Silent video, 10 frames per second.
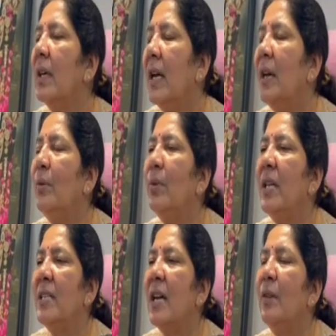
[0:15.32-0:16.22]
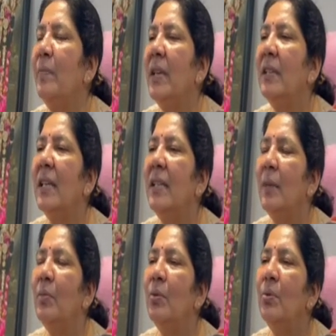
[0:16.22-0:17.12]
కరెంట్ ఉంటే చాలు మిగతాది
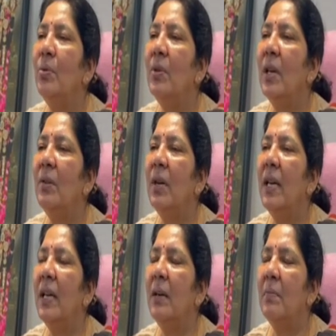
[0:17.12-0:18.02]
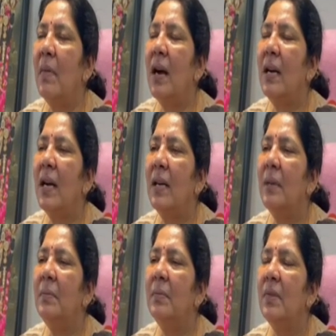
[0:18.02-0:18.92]
అమ్ముకుంటున్నారు అని
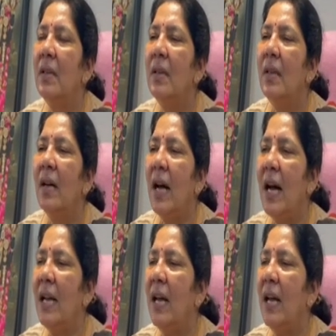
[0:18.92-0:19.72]
మాట్లాడటం ఆయన